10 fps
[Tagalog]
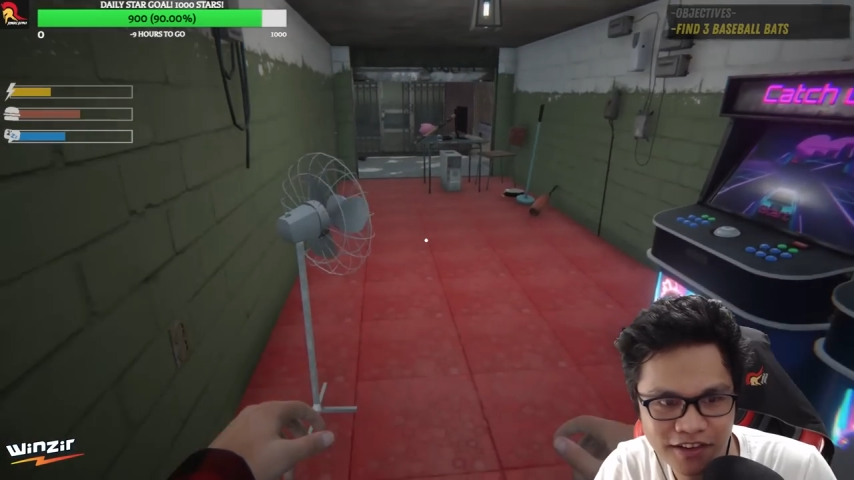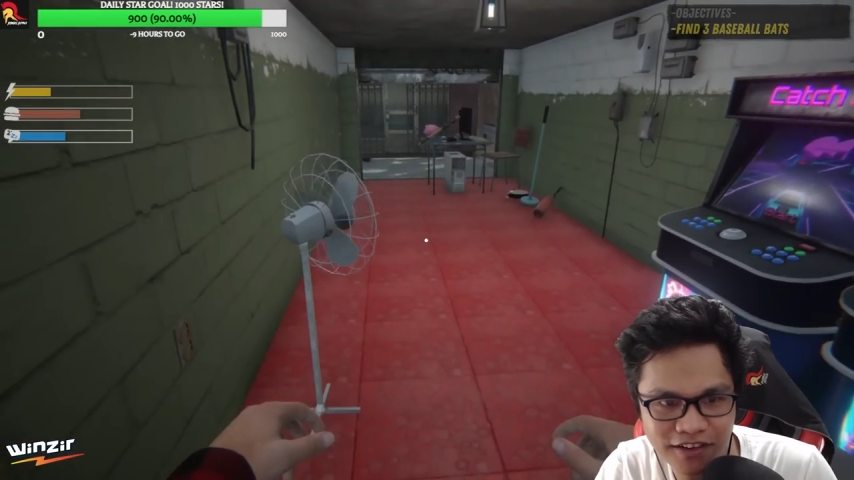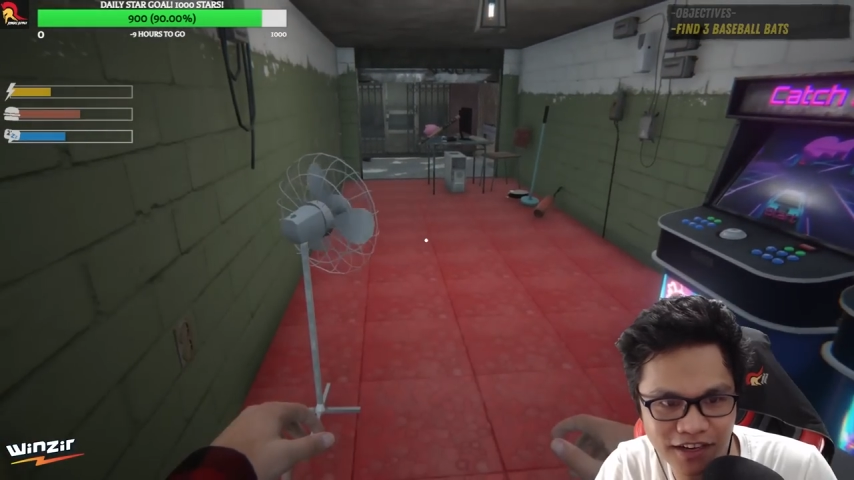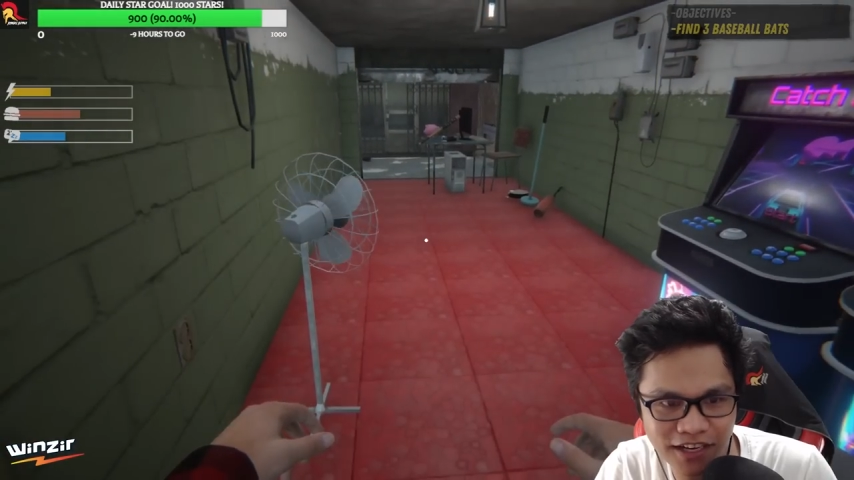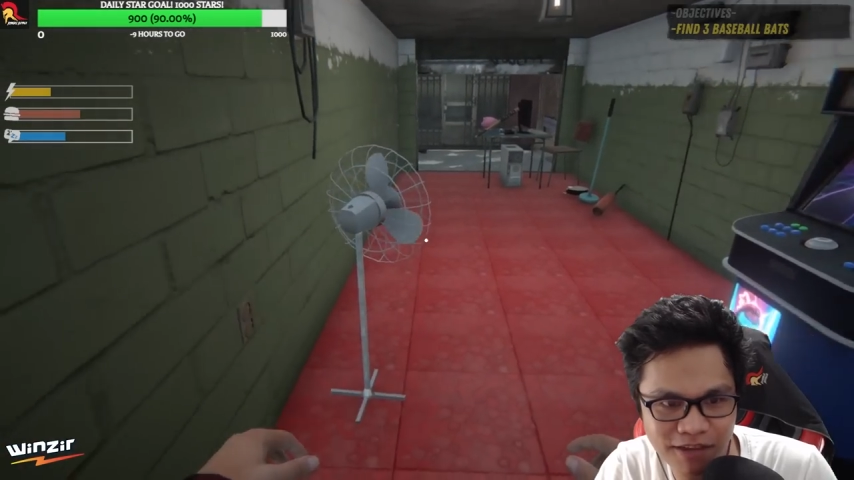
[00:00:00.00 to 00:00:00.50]

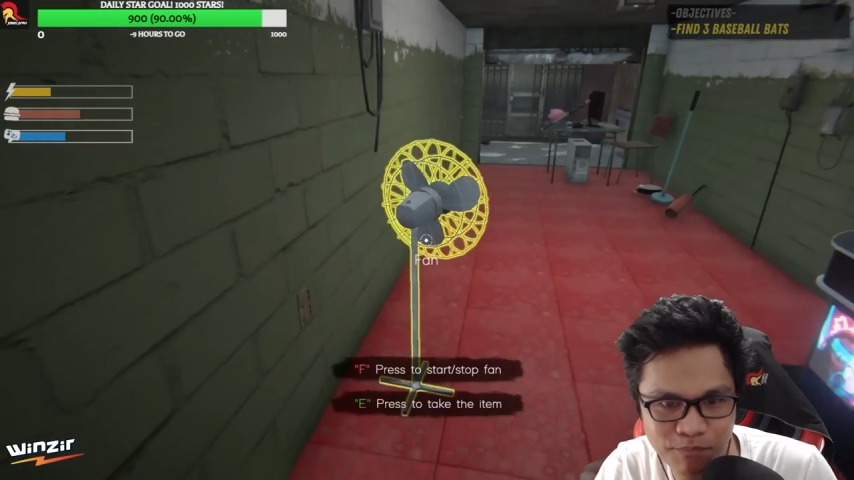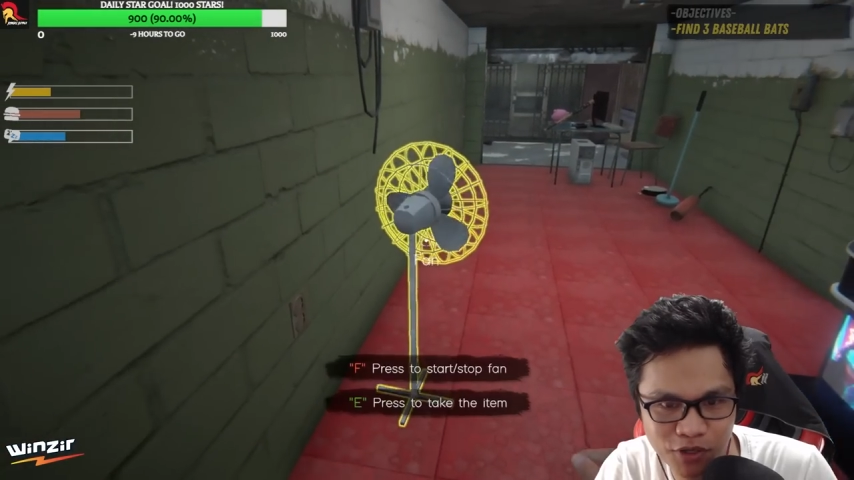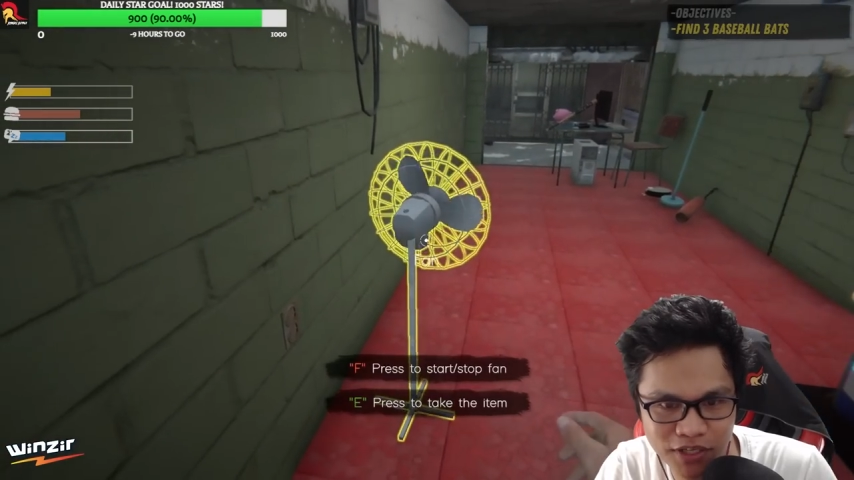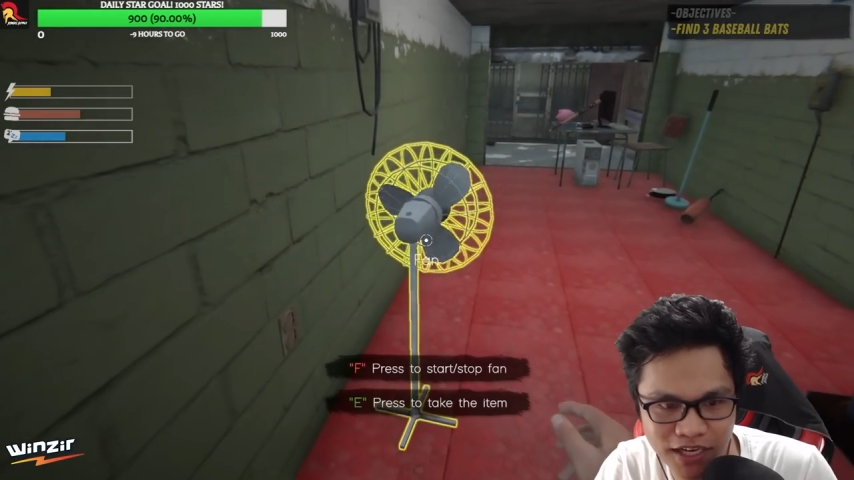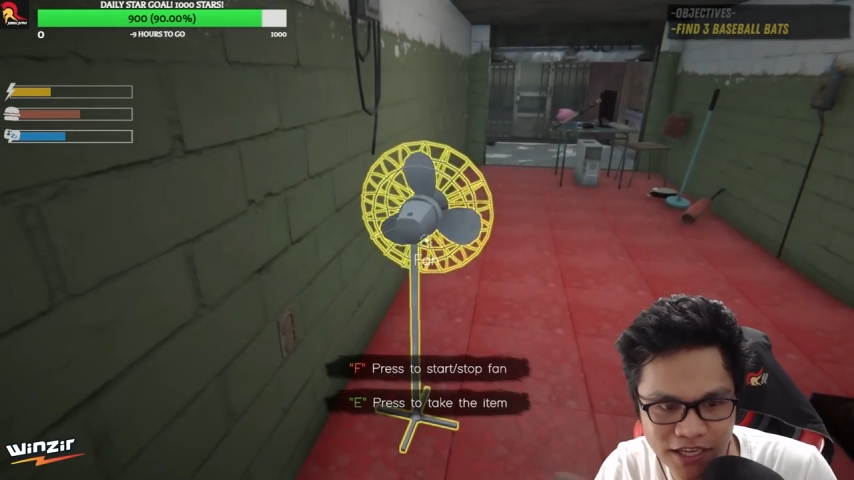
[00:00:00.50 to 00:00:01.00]
Ah,
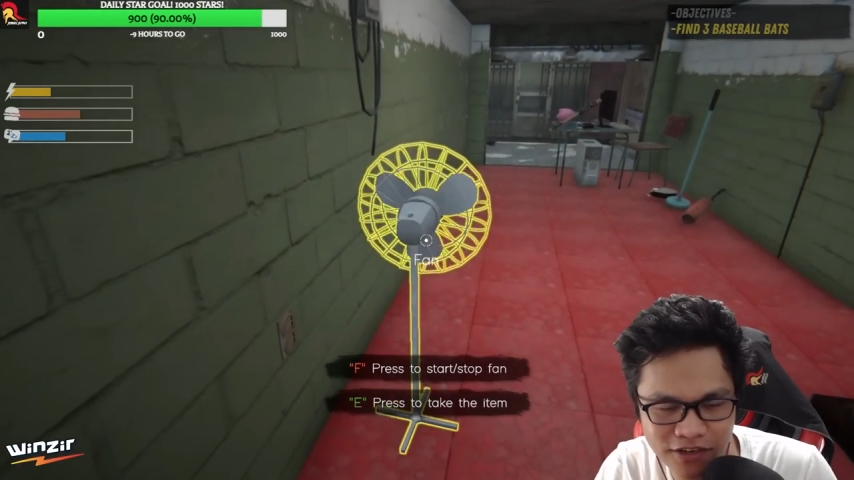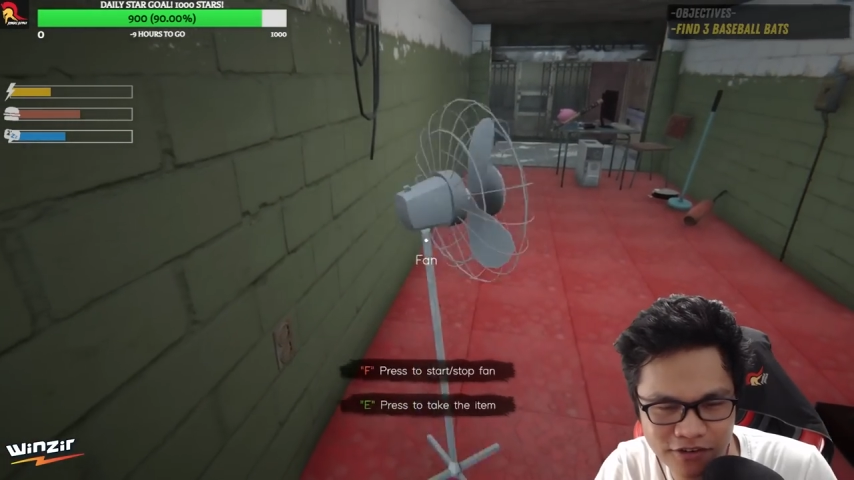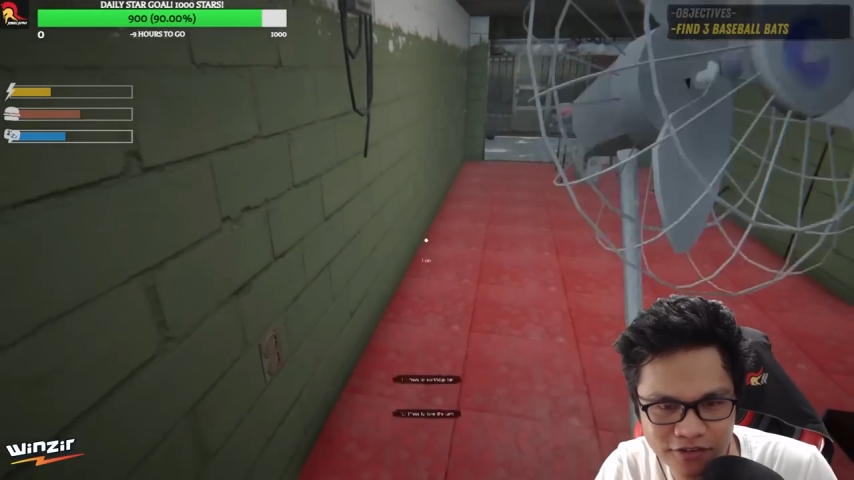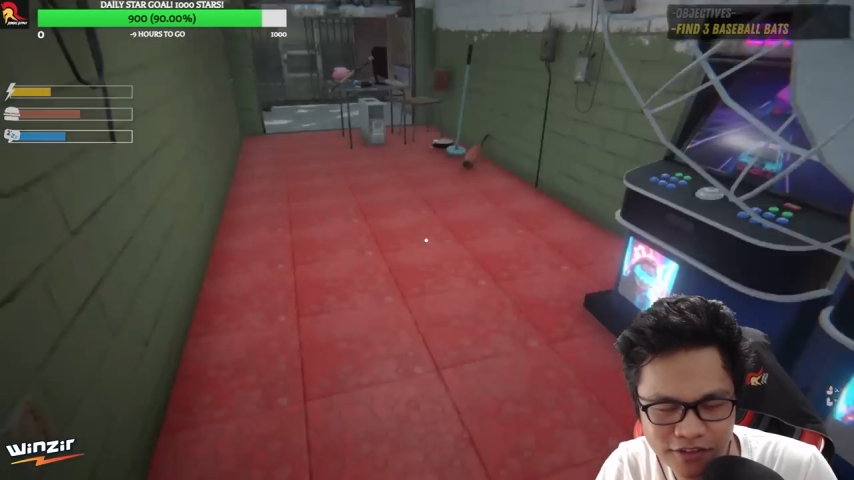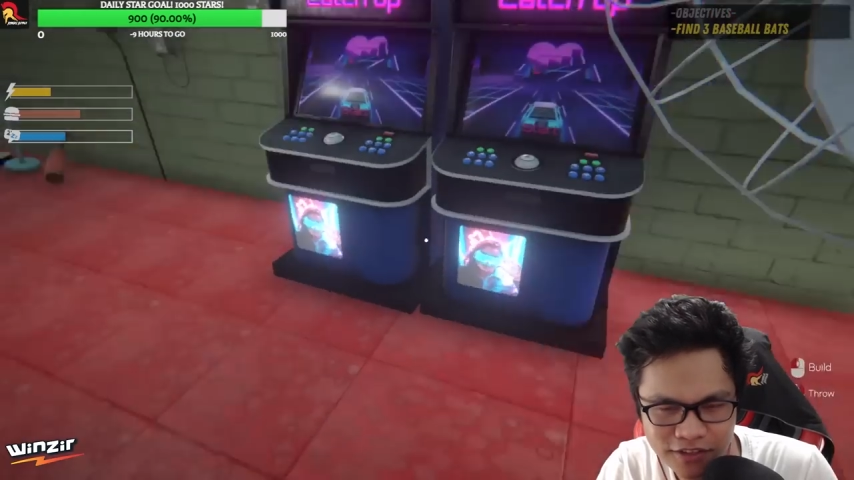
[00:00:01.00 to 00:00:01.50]
limpyo na kayo.